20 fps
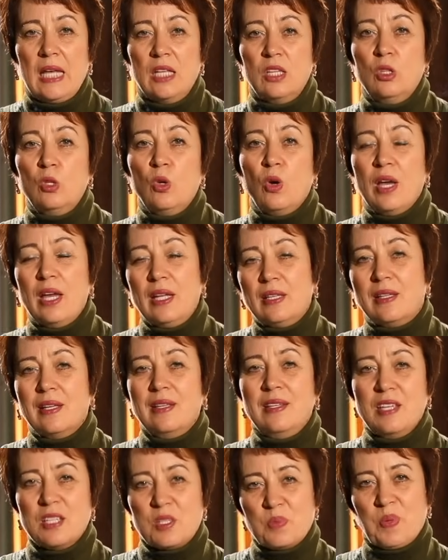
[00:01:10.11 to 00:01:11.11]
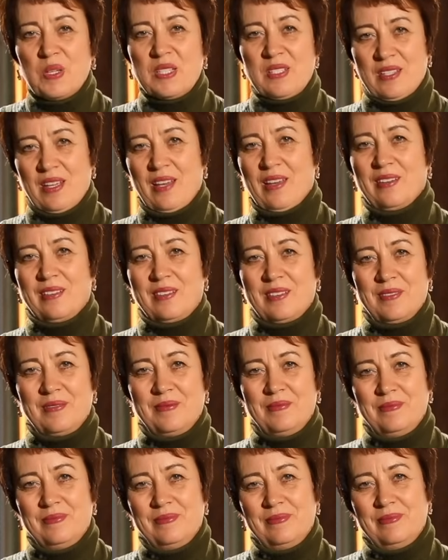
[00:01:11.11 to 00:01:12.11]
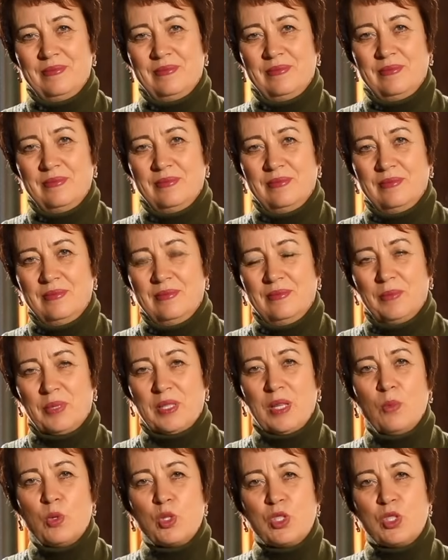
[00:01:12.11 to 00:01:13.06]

Но это не спасает, потому